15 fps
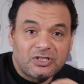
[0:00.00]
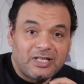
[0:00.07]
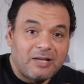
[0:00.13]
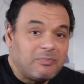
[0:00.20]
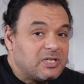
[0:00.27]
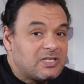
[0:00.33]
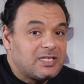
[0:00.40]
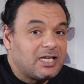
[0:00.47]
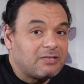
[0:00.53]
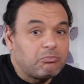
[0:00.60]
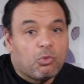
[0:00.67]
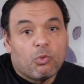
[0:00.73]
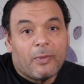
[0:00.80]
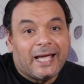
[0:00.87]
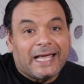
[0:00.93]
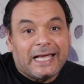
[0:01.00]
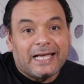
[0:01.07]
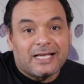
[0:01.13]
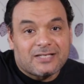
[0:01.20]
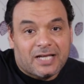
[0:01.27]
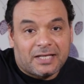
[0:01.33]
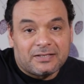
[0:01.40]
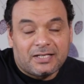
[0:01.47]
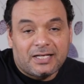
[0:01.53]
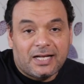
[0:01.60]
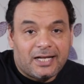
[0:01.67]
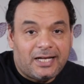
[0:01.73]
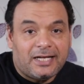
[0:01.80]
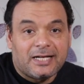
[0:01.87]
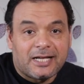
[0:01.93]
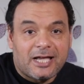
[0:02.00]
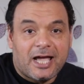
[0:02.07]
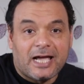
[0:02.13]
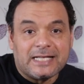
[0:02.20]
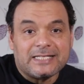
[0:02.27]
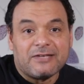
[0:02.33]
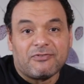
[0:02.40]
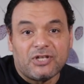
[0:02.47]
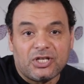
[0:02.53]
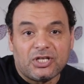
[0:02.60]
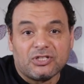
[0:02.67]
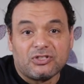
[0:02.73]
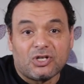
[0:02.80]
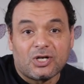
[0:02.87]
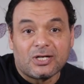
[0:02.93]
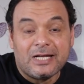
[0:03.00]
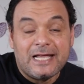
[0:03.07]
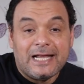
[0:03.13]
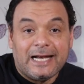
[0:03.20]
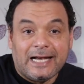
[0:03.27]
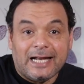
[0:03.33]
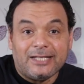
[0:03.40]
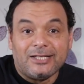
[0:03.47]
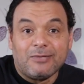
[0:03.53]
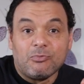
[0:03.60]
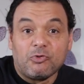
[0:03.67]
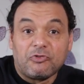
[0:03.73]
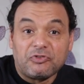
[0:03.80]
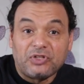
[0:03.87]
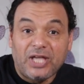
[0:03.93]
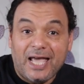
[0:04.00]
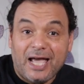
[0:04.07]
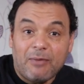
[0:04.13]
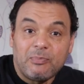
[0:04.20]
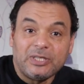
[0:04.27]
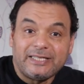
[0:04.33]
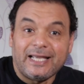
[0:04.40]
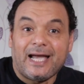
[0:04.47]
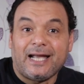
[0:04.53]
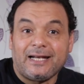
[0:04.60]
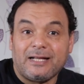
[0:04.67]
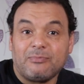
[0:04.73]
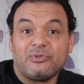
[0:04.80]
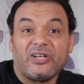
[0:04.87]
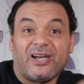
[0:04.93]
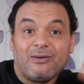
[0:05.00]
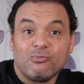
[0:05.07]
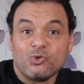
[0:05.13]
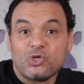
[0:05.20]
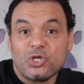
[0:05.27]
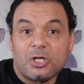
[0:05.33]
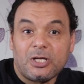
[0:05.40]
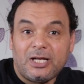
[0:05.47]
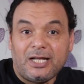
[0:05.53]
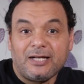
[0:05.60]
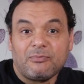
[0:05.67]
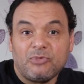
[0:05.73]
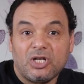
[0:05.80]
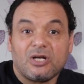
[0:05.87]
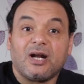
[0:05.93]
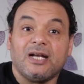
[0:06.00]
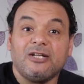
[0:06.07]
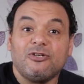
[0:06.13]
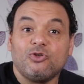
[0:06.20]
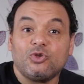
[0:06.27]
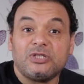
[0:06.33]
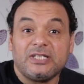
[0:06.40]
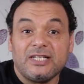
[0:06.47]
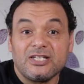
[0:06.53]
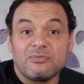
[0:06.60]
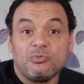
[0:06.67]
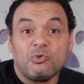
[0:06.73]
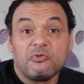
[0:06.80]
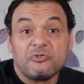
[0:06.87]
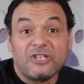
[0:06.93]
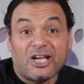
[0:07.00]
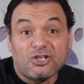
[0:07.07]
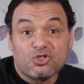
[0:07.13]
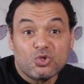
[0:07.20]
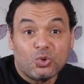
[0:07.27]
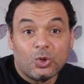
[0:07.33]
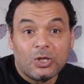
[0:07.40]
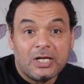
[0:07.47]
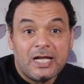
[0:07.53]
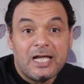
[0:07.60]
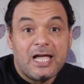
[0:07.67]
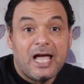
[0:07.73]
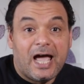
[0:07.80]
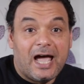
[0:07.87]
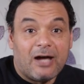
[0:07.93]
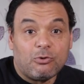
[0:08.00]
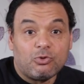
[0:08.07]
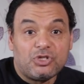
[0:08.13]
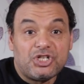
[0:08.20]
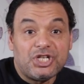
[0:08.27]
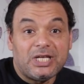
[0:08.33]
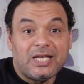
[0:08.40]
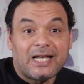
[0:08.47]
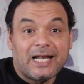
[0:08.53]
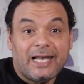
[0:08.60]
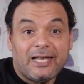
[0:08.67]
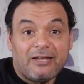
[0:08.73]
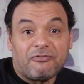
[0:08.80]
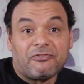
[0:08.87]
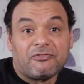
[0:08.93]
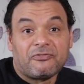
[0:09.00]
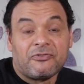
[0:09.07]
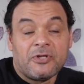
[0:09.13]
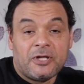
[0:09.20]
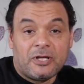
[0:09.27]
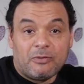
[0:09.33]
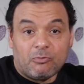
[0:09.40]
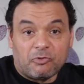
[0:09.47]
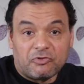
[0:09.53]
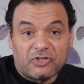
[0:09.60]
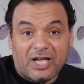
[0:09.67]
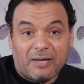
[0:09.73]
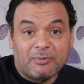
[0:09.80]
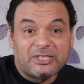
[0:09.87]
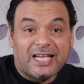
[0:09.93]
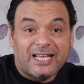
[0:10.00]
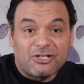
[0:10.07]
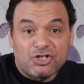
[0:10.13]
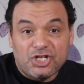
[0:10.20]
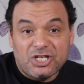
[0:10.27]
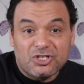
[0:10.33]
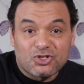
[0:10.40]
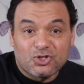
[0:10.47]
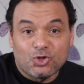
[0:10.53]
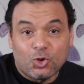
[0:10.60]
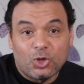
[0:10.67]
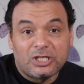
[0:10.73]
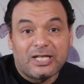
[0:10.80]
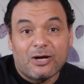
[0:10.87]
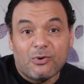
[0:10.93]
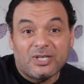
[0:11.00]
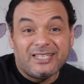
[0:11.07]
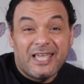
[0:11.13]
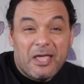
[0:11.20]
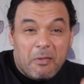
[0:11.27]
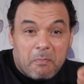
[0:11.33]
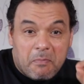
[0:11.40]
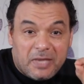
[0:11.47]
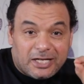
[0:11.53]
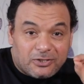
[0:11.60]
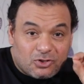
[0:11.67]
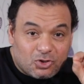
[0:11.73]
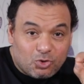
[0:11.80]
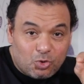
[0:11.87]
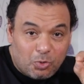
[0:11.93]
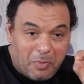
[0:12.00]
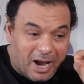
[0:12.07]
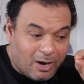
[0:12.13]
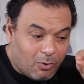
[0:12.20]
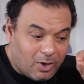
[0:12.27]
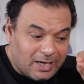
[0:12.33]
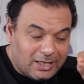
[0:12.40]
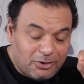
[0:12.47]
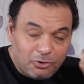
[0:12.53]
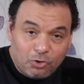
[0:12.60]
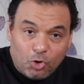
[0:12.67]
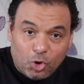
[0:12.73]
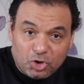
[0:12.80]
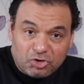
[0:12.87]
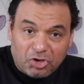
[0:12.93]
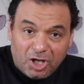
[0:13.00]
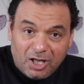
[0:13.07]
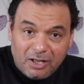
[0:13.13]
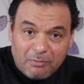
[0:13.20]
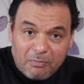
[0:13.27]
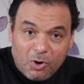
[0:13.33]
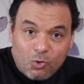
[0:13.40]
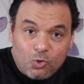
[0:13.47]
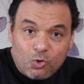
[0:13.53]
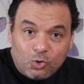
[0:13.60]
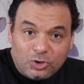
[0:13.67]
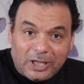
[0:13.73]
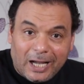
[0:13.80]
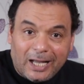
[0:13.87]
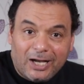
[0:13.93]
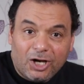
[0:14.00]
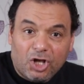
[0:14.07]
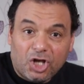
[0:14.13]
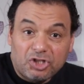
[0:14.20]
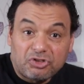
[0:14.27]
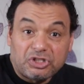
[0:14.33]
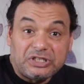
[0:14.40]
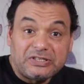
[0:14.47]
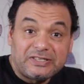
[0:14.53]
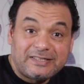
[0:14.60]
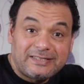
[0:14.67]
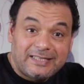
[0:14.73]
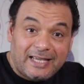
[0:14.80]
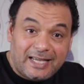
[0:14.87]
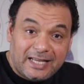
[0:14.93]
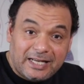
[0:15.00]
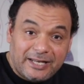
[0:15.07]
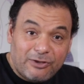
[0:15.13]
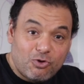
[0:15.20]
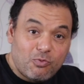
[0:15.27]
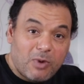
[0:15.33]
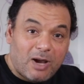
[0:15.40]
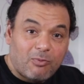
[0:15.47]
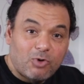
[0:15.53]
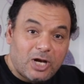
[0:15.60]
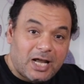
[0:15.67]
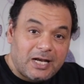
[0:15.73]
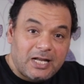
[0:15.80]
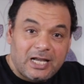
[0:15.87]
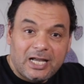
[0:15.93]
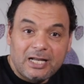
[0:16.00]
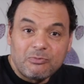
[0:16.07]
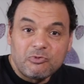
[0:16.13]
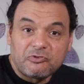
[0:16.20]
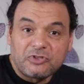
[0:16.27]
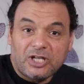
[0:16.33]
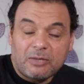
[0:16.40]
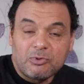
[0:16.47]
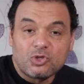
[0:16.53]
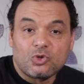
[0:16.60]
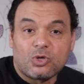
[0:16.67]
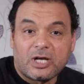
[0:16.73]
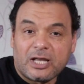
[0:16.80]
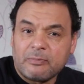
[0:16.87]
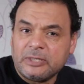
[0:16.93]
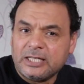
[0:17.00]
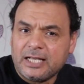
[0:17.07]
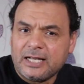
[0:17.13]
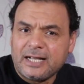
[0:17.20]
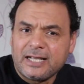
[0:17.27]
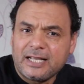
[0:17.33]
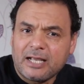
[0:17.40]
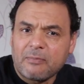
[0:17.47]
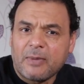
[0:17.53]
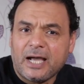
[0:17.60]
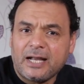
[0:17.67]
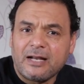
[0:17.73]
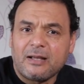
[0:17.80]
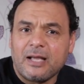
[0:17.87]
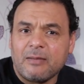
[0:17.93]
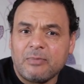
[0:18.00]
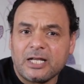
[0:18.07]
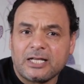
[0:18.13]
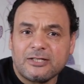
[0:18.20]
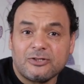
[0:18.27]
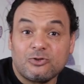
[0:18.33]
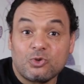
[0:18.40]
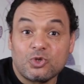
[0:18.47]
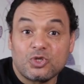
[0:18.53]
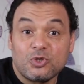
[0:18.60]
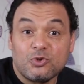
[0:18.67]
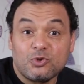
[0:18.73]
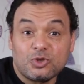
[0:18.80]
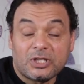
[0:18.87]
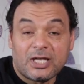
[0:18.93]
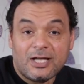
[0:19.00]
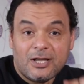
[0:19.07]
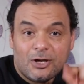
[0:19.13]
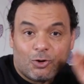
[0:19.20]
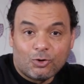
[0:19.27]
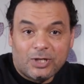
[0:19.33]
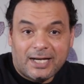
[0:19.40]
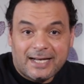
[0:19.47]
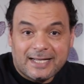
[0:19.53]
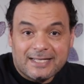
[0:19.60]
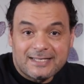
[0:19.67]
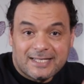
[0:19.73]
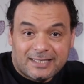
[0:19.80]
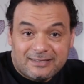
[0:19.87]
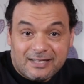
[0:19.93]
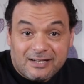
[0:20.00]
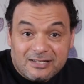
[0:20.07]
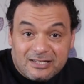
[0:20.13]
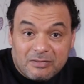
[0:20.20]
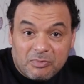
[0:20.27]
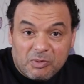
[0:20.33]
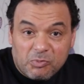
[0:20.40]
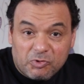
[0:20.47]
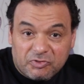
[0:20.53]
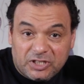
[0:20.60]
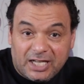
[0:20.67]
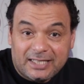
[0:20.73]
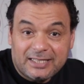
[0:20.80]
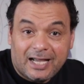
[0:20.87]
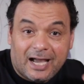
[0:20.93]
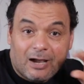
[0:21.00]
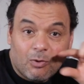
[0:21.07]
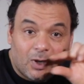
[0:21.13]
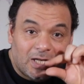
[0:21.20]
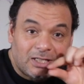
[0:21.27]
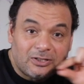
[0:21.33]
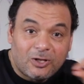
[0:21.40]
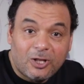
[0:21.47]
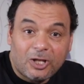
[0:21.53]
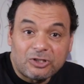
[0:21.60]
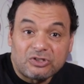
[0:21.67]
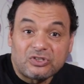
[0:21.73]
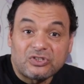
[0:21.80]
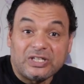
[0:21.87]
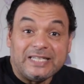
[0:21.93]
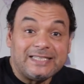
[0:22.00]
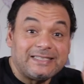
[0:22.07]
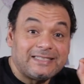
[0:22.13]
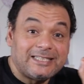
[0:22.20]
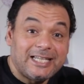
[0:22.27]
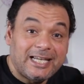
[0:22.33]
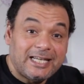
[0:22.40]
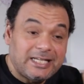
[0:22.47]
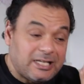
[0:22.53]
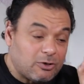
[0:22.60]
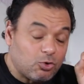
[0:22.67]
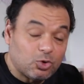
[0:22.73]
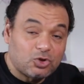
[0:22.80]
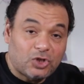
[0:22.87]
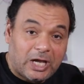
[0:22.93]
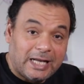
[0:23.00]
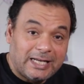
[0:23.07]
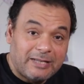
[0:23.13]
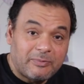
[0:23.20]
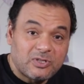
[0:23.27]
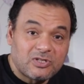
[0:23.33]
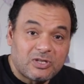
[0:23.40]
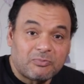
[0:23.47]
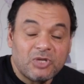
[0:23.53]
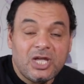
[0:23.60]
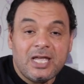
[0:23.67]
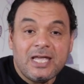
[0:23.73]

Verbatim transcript: ده بالذات مميز عندنا احنا كعازفين جيتار لان المفتاح بتاعنا بتاع الموسيقى اللي احنا بنقرا عليه النوت ده اسمه مفتاح سول او جي كليف المفتاح بتاع جي سول دوت مرسوم حوالين نقطه موجوده على الخط التاني ومعمول عليها المفتاح بصوره جميله راجع معانا قبل كده دروس النوتة قلنا لك ازاي ترسم المفتاح ده حوالين الخط التاني نقطه عليه بالظبط